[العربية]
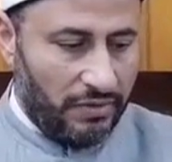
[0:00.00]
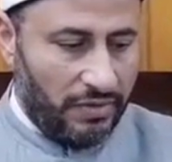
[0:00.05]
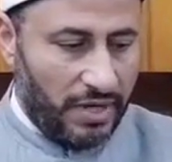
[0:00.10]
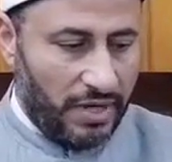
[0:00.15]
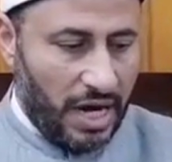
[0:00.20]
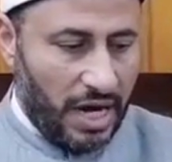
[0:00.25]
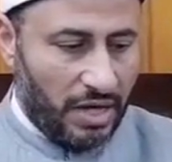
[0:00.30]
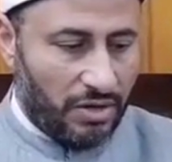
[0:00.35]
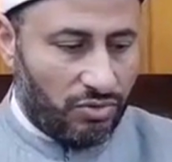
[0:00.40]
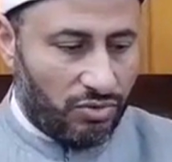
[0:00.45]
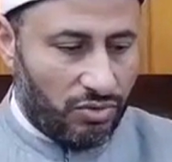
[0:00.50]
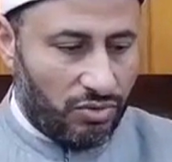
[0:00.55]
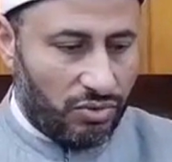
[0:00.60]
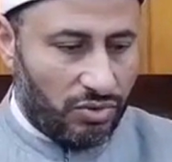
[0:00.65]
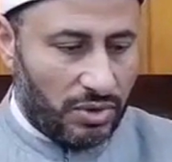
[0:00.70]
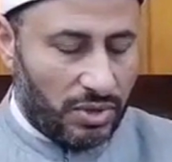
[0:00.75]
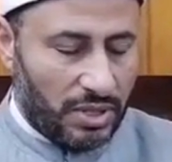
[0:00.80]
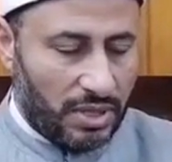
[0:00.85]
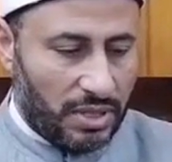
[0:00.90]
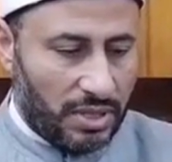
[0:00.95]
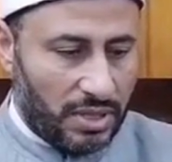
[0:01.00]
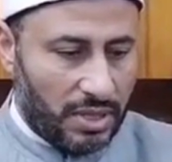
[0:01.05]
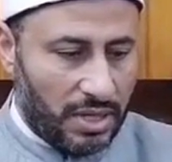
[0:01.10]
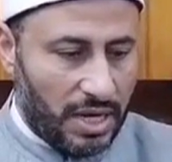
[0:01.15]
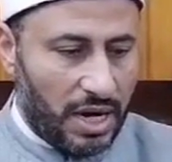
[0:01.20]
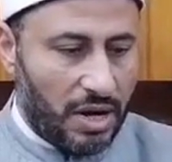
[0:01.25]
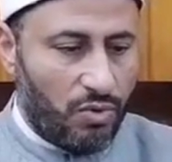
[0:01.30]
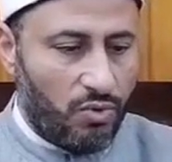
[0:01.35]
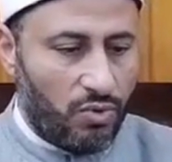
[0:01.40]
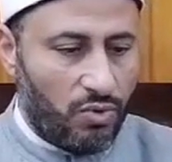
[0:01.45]
فنحن
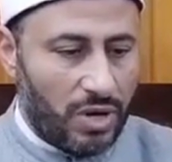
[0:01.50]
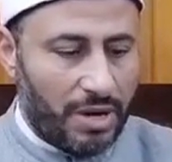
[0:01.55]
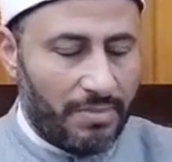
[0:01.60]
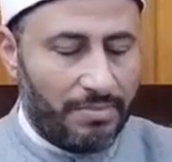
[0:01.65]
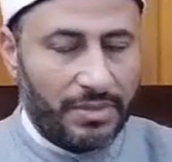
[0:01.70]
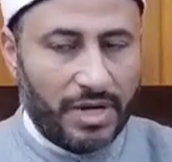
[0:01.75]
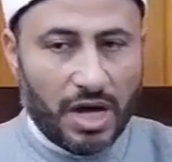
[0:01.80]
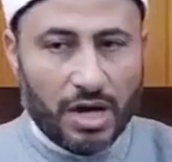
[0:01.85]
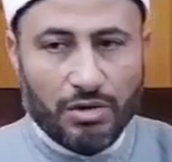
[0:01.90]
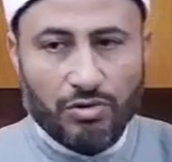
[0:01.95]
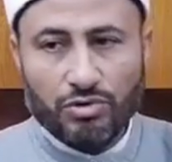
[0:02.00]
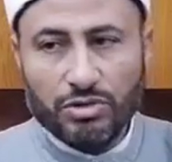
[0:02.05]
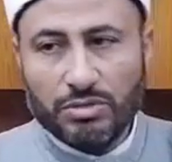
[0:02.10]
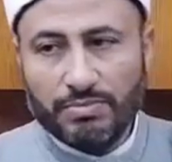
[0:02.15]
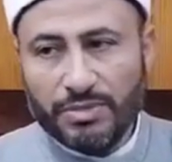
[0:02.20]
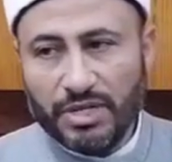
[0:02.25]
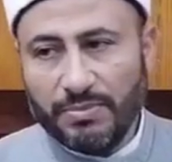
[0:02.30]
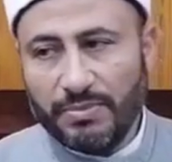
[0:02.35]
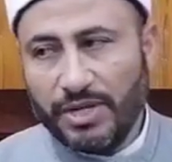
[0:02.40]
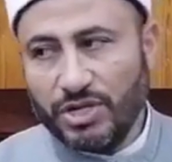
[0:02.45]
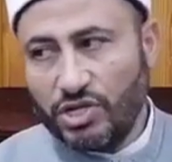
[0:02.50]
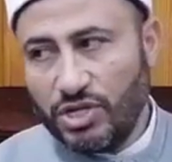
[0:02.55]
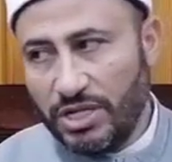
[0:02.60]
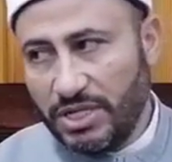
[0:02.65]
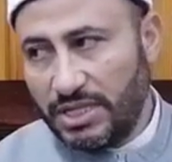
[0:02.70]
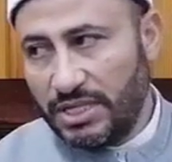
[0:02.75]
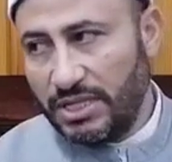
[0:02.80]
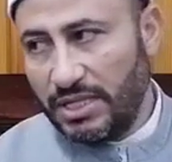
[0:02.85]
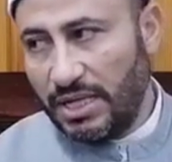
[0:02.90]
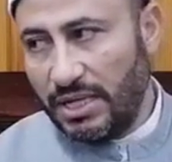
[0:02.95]
لو لم نأخذ من
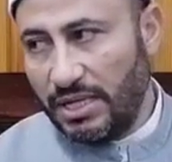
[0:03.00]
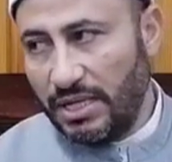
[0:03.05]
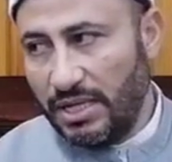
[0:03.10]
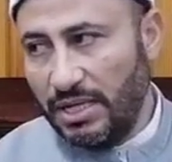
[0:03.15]
مجلسنا